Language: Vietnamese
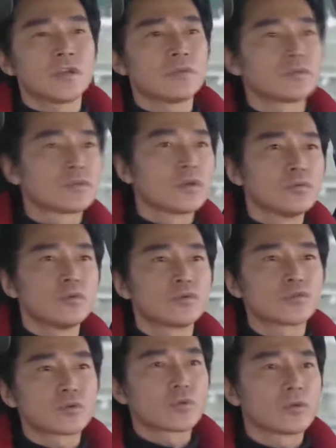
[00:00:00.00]
Nếu đi thẳng
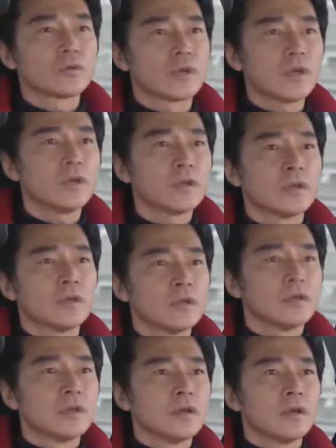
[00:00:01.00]
thì sẽ ra đường cao tốc
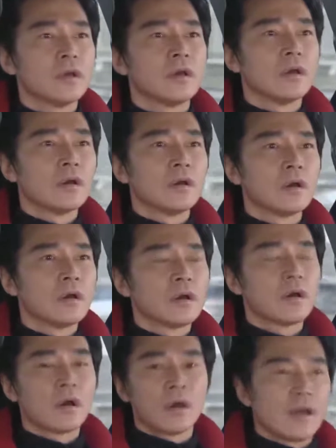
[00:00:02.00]
Xin quý khách đi
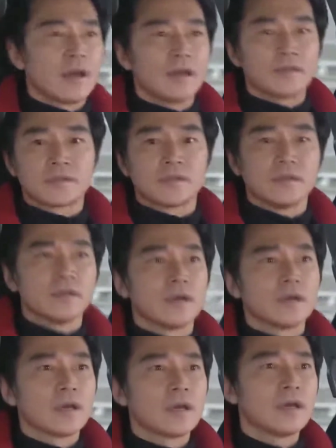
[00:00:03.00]
thẳng
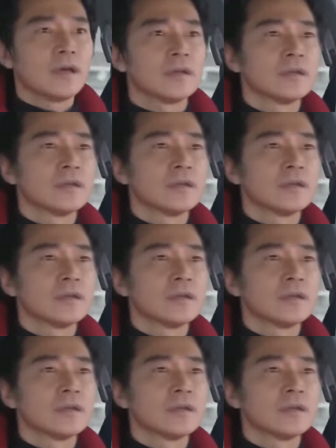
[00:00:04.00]
Kỳ vậy